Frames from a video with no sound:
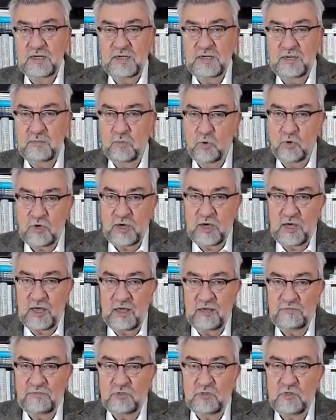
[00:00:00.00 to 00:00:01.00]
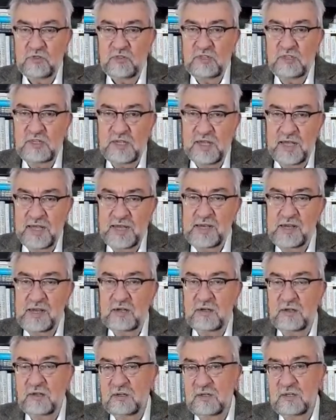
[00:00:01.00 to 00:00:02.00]
demografisch sich
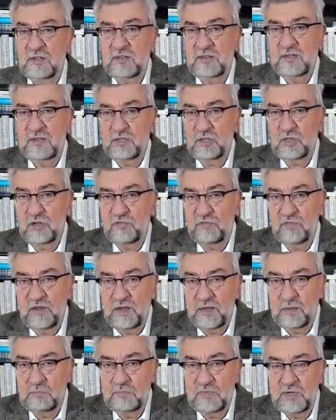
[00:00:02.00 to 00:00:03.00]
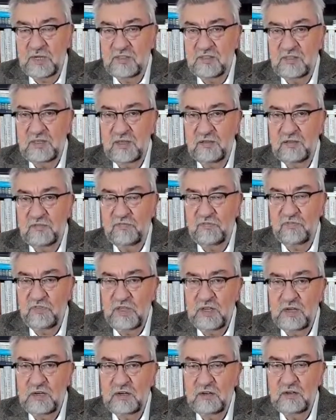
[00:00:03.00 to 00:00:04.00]
ändernden Gesellschaft leben, dass hier
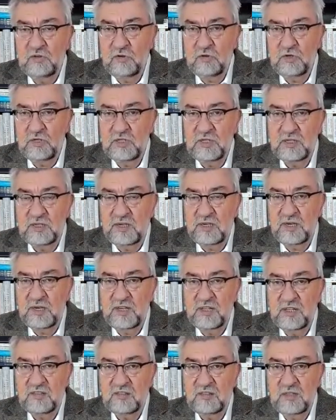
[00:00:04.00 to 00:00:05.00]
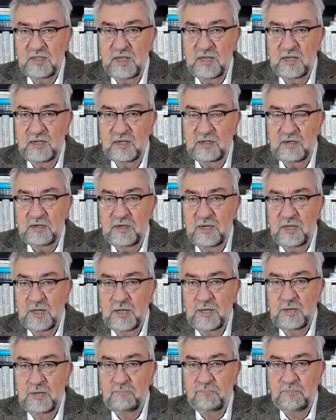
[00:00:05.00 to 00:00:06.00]
viele Leute in den nächsten Jahren
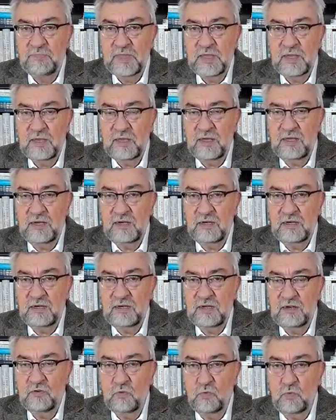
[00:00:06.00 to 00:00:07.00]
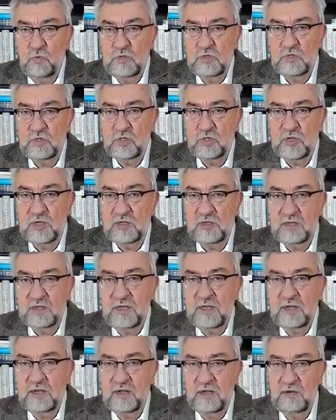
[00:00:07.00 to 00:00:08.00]
in den Ruhestand
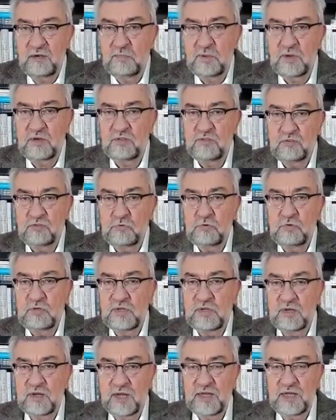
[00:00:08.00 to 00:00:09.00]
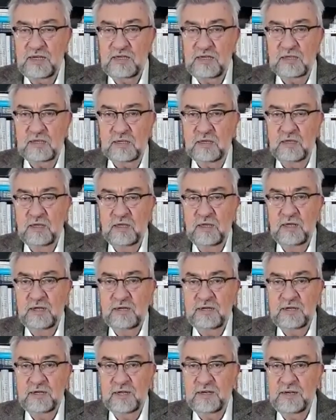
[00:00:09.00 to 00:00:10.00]
gehen, in Pension, in Rente,
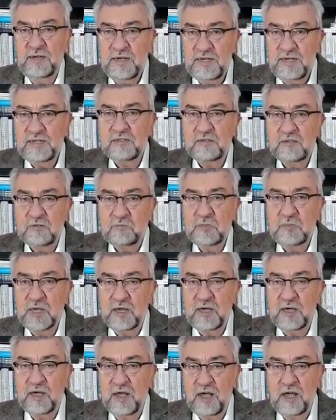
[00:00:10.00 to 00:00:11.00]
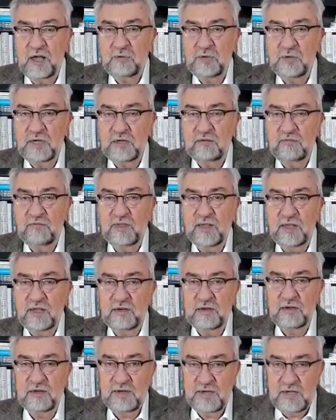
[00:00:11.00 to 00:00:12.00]
dann nicht mehr arbeiten
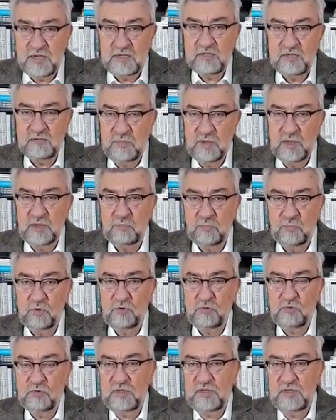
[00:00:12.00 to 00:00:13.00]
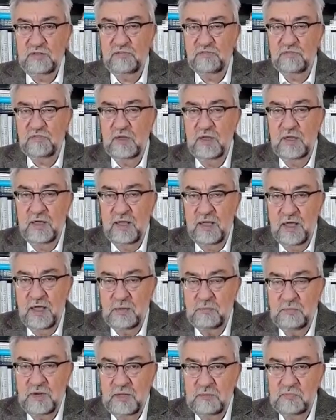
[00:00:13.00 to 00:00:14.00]
werden, nicht mehr produktiv
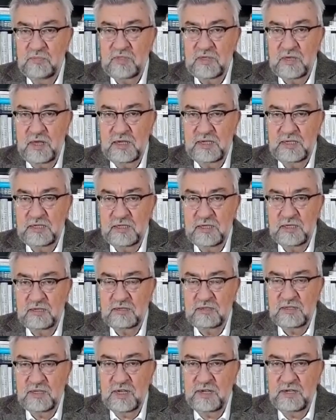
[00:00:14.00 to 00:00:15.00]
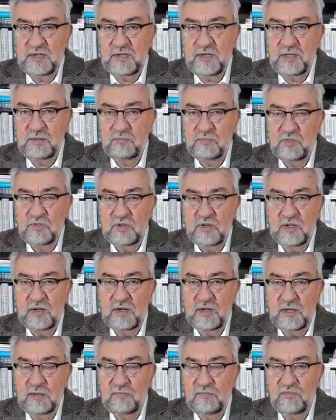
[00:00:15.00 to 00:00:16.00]
am Lebensalltag teilnehmen, sondern
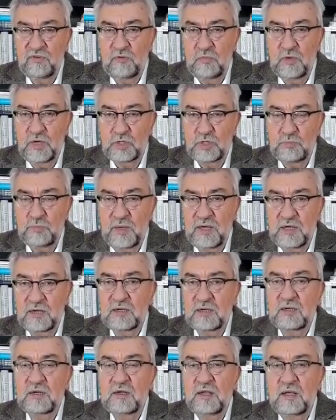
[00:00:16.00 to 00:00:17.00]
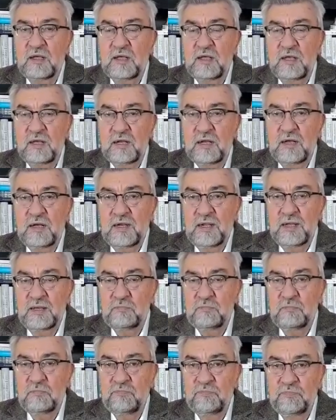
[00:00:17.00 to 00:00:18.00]
eben vom Ersparten
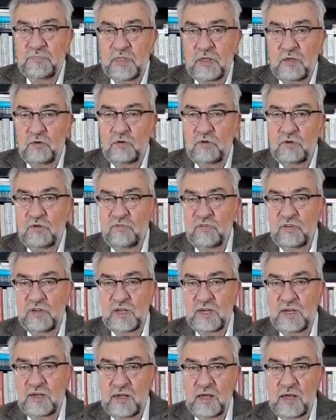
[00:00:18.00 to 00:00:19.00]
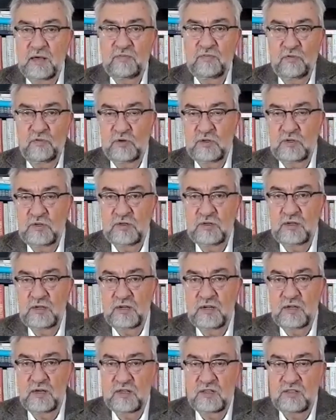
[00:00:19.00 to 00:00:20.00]
leben und von den nachfolgenden
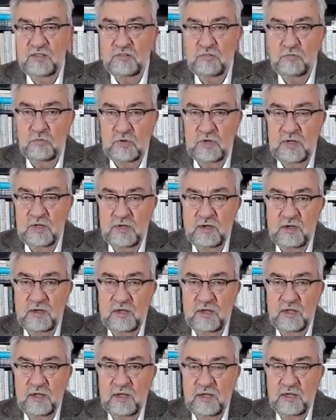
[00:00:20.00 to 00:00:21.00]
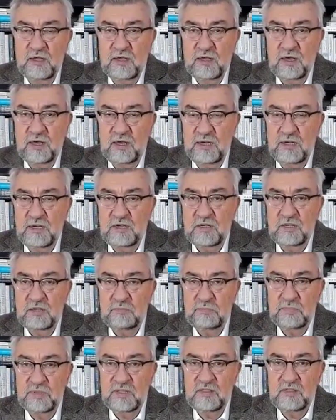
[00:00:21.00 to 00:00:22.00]
Generationen Rente
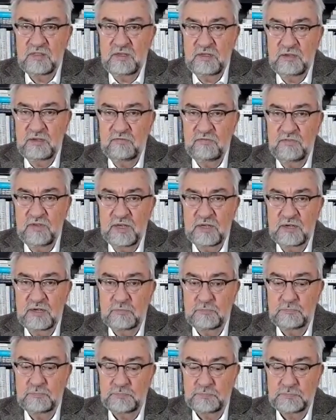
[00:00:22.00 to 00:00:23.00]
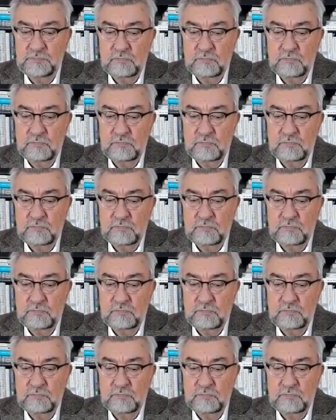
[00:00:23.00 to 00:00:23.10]
beziehen werden.